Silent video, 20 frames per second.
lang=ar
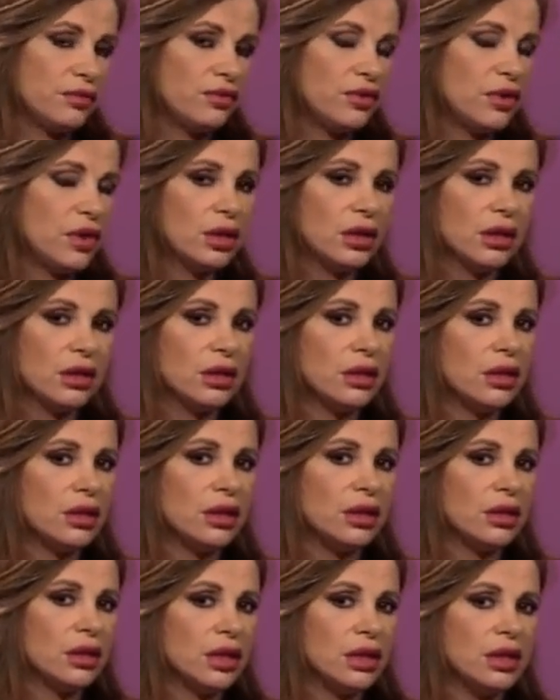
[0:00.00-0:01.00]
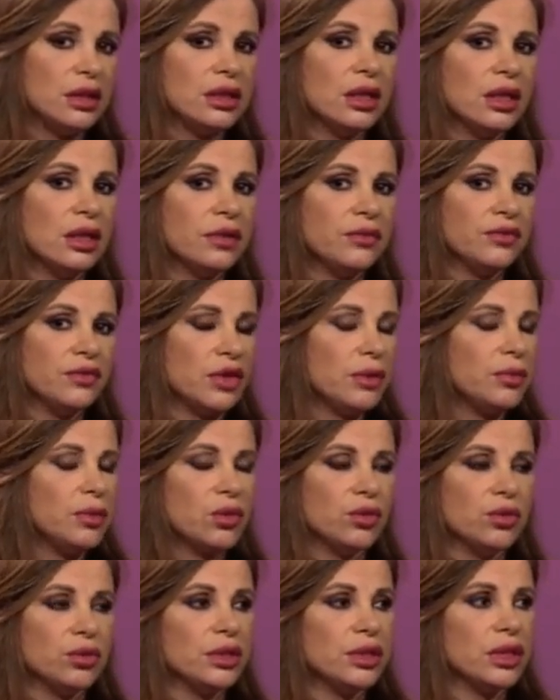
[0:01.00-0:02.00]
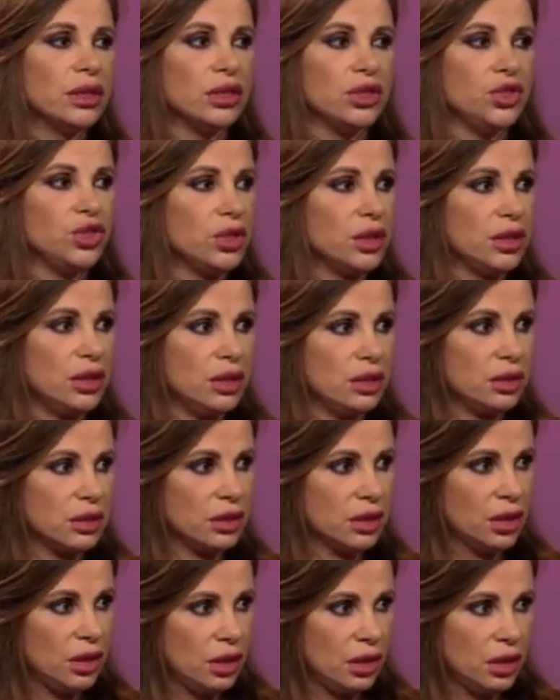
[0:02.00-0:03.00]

فيعيدها فبكون النتيجه كثير